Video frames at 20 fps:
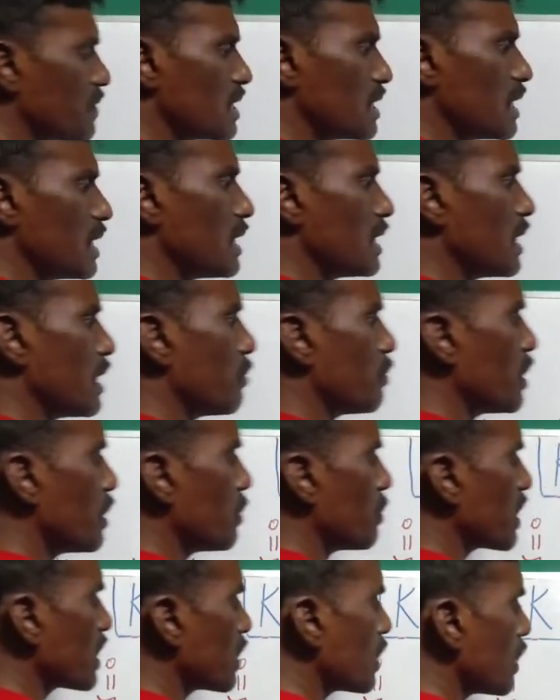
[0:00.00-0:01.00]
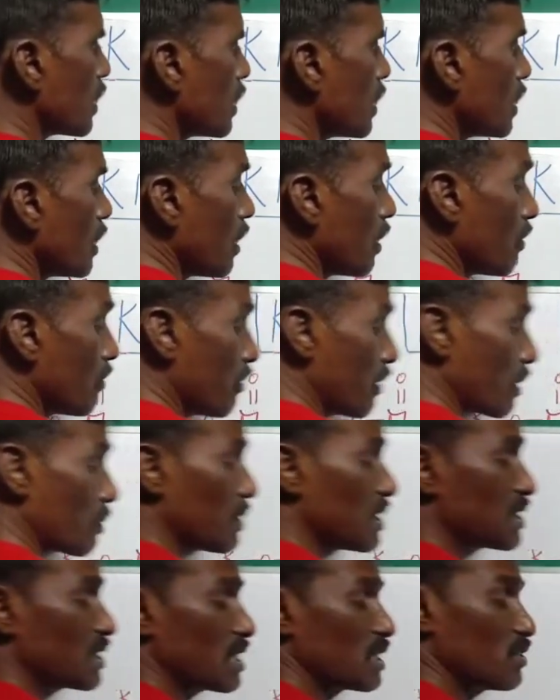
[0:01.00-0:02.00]
ఎఫ్సి అంటే మీ బంధ
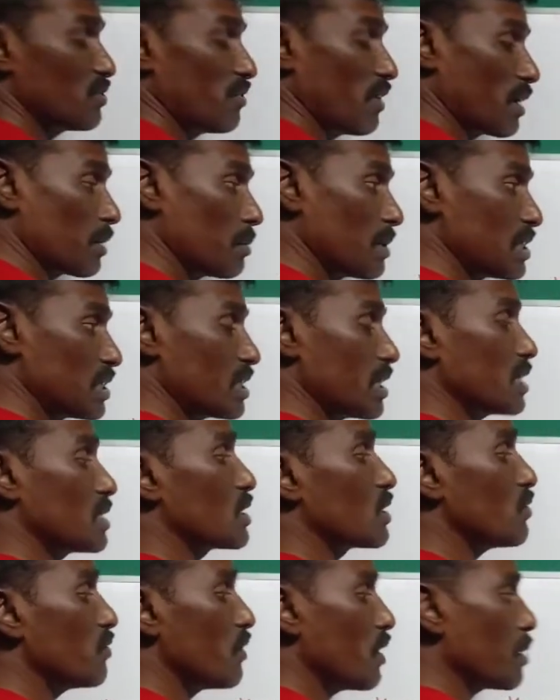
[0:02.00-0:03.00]
ఫార్మల్ ఛార్జ్ ఫార్మల్ ఛార్జ్కి